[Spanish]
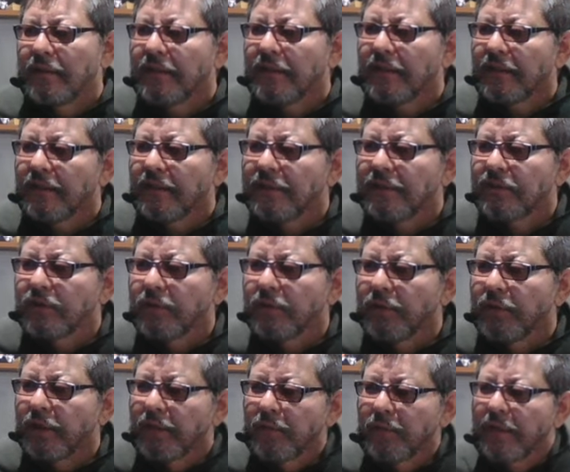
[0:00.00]
aquí
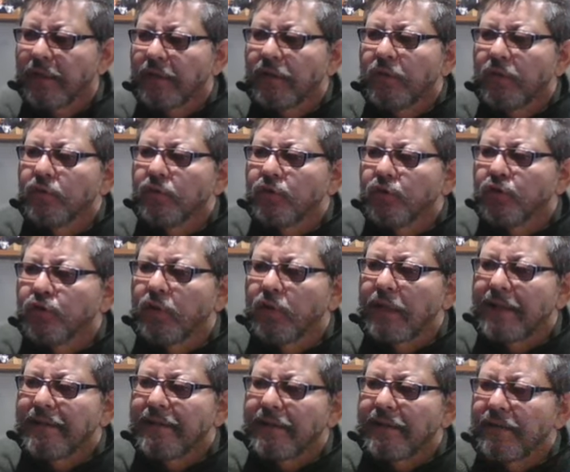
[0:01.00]
estoy en una
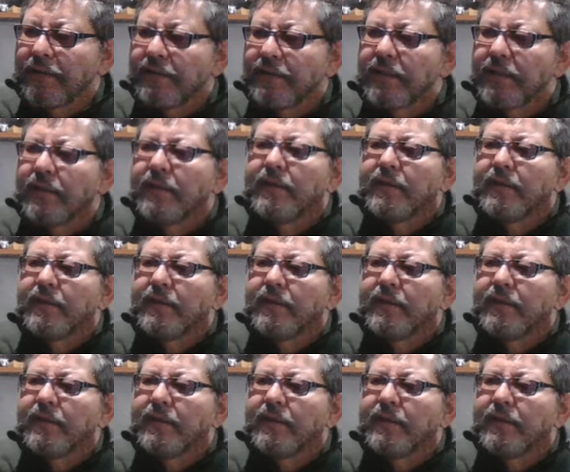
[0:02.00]
consola TTY,